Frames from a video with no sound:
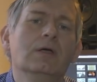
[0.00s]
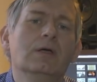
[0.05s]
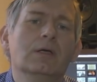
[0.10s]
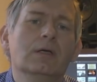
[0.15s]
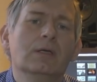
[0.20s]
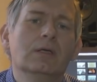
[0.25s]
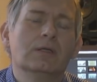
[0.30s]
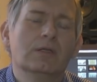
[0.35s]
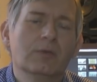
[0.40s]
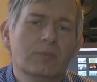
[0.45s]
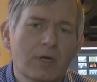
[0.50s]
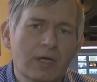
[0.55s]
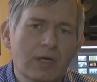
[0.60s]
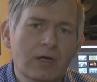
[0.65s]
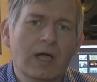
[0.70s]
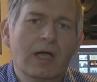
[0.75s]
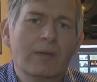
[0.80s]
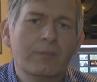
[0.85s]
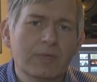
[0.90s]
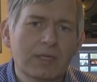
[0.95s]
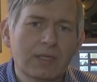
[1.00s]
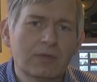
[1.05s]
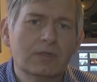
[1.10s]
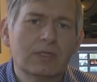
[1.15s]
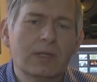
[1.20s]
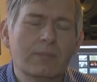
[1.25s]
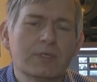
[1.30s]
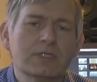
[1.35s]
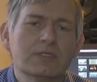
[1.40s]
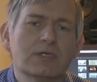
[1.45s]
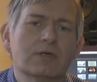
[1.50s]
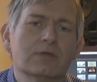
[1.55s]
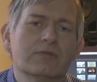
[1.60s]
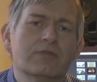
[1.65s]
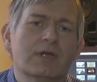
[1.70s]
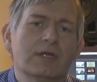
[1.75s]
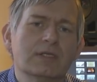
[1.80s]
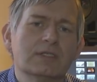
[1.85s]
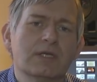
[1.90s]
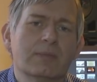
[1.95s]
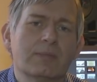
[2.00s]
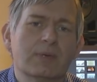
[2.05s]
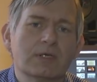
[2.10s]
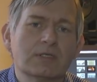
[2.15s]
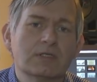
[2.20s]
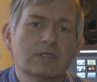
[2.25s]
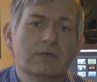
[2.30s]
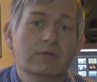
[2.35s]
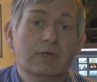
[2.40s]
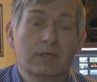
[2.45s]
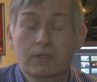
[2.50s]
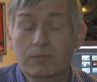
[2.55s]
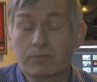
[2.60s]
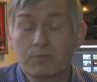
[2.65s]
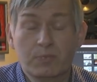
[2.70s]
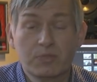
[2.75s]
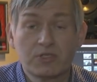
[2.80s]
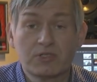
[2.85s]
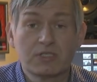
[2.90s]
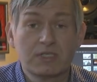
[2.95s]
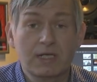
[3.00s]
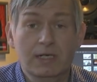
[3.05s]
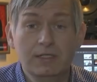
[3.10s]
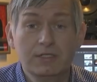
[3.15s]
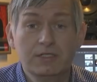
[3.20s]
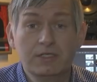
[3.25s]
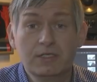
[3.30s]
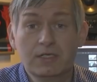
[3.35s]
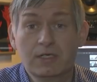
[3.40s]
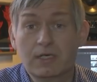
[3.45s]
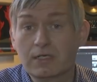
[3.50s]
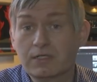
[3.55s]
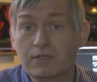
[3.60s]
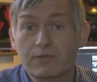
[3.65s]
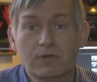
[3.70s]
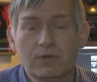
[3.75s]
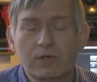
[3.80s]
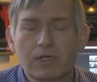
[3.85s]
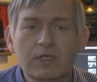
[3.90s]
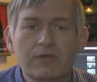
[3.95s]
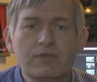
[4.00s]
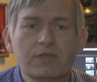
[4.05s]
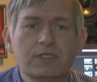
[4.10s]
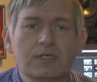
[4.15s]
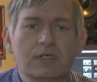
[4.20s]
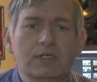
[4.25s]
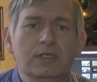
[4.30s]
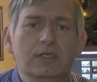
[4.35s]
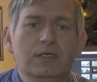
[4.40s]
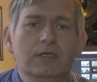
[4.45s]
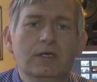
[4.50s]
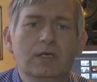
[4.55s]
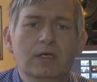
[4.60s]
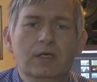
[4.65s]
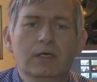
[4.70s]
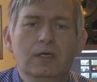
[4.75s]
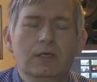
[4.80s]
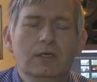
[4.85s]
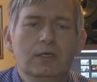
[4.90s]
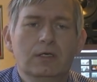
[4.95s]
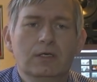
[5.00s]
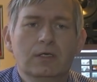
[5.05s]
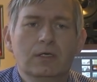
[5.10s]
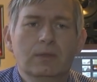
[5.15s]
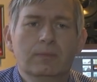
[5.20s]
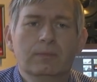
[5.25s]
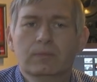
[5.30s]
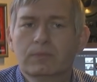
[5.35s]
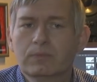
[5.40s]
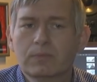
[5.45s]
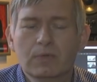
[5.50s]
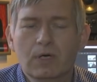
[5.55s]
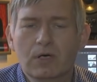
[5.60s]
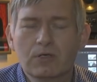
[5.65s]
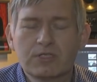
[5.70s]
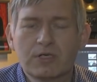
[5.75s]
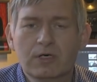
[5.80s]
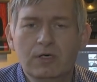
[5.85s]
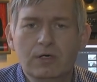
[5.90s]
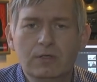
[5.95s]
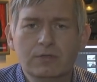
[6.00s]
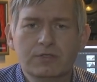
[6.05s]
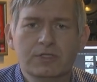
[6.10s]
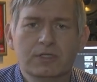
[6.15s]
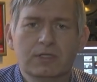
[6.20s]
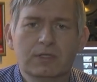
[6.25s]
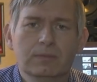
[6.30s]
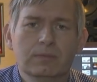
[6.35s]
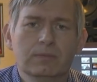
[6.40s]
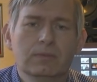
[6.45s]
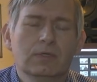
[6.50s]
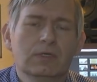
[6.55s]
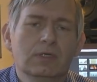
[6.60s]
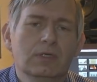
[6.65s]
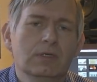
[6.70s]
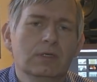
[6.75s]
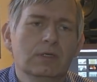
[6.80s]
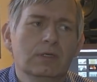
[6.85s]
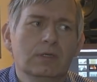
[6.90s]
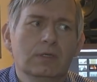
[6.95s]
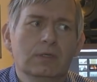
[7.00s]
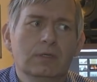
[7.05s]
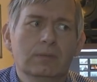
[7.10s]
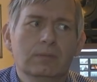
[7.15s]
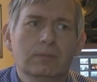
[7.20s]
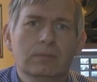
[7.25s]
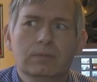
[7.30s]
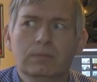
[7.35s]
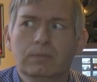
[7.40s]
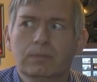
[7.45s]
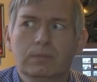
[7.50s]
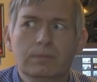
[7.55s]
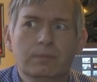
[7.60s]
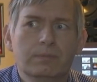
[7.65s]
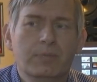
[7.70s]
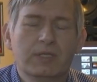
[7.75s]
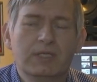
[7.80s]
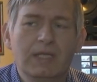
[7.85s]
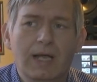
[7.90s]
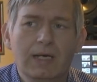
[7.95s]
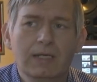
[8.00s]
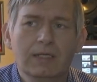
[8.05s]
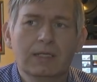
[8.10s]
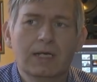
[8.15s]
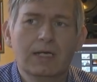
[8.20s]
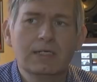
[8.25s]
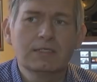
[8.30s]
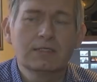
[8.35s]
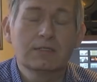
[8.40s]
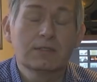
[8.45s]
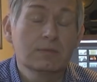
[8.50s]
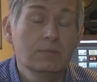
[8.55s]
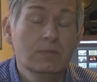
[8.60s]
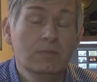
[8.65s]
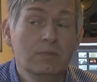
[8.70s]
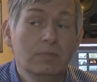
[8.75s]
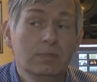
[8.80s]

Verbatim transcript: e, do mojego gabinetu, tam będzie konferencja prasowa. Pozostali dziennikarze w ogóle nie wiedzieli e, o co chodzi. E, pytali nas,